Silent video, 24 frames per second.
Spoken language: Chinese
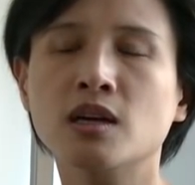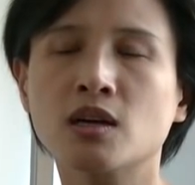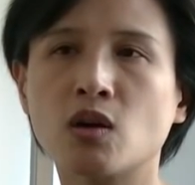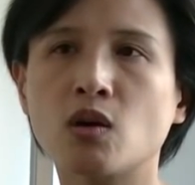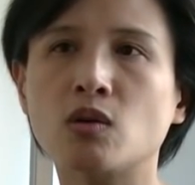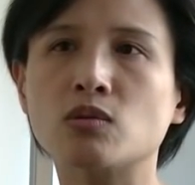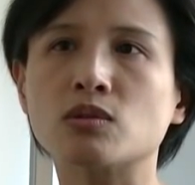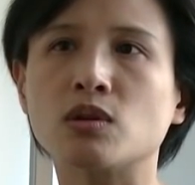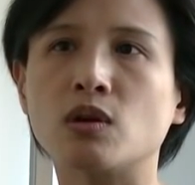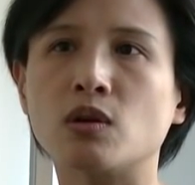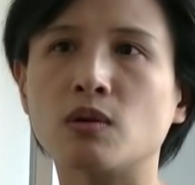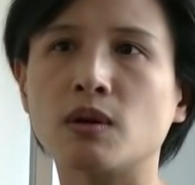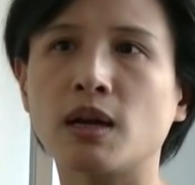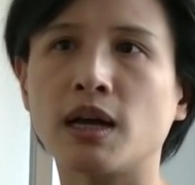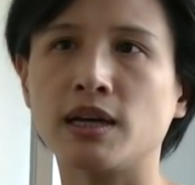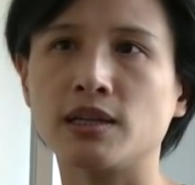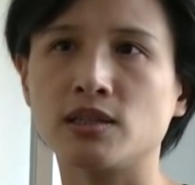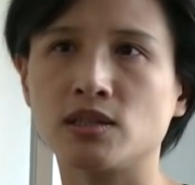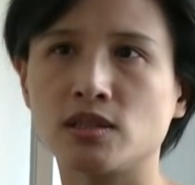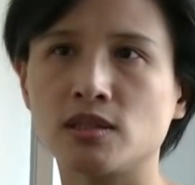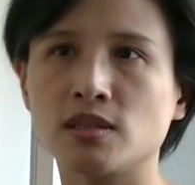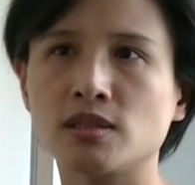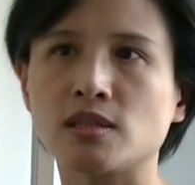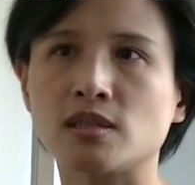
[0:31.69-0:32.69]
共同
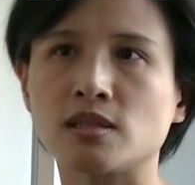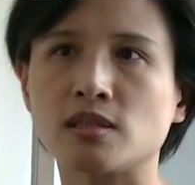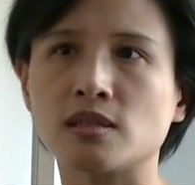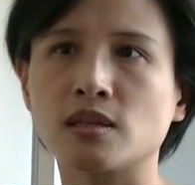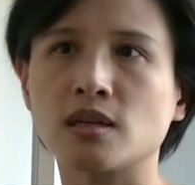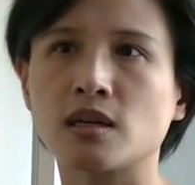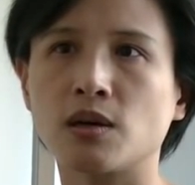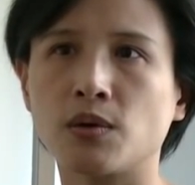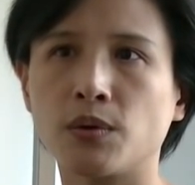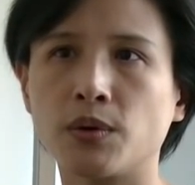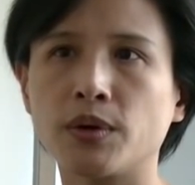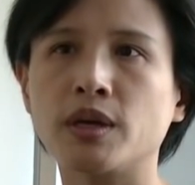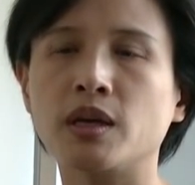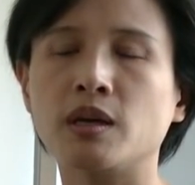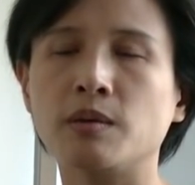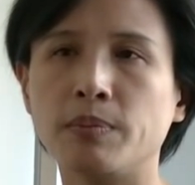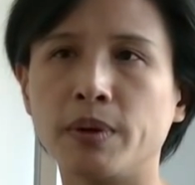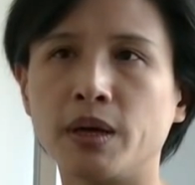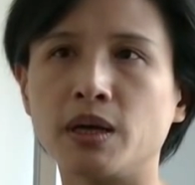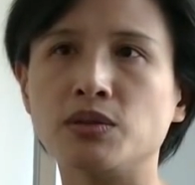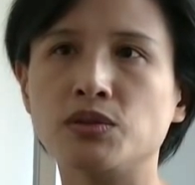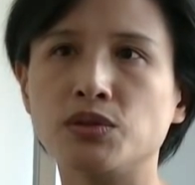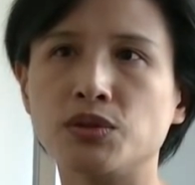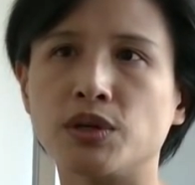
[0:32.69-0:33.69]
来支持这个婚姻
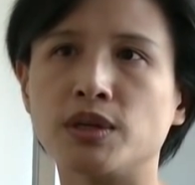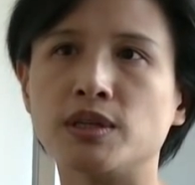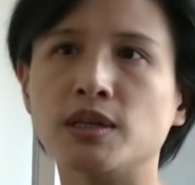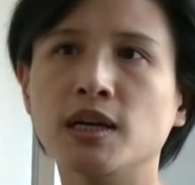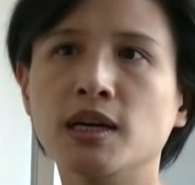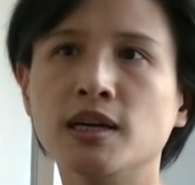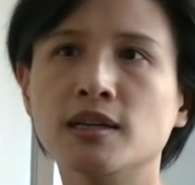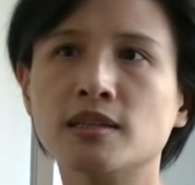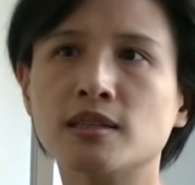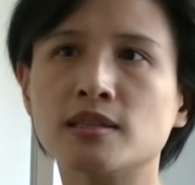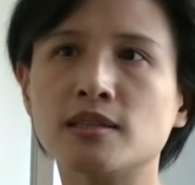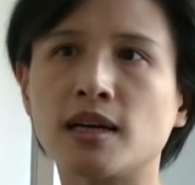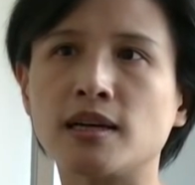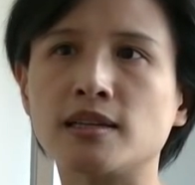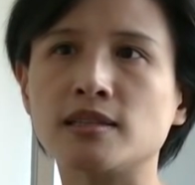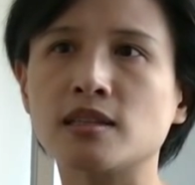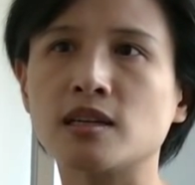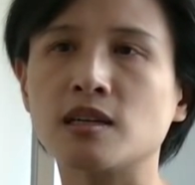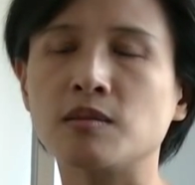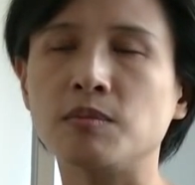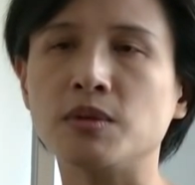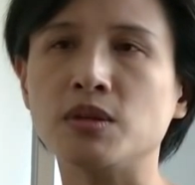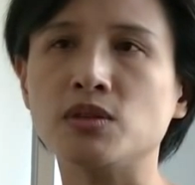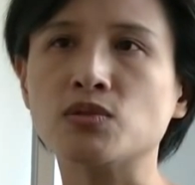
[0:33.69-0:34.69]
平权，这才
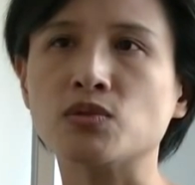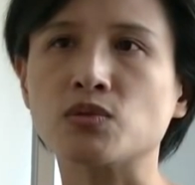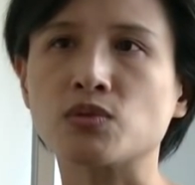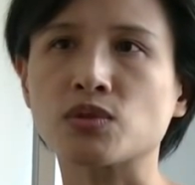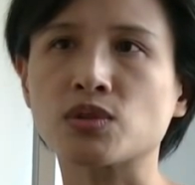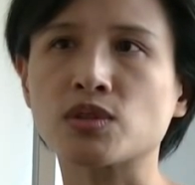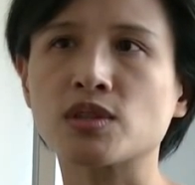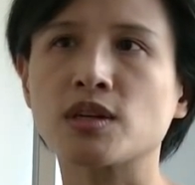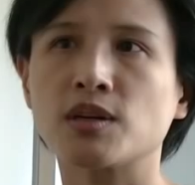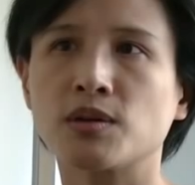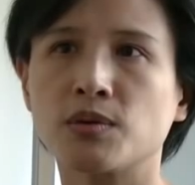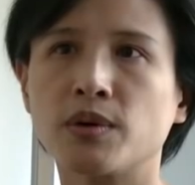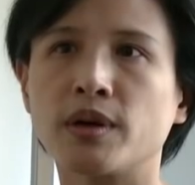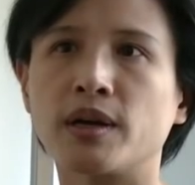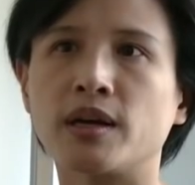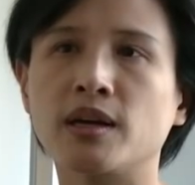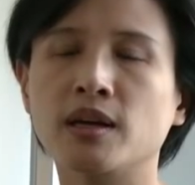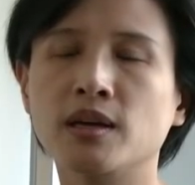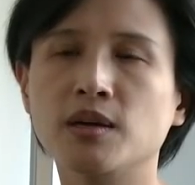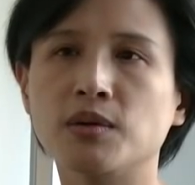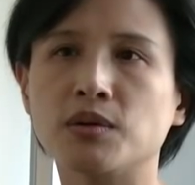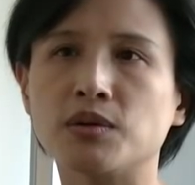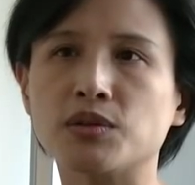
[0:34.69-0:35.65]
是个民主社会。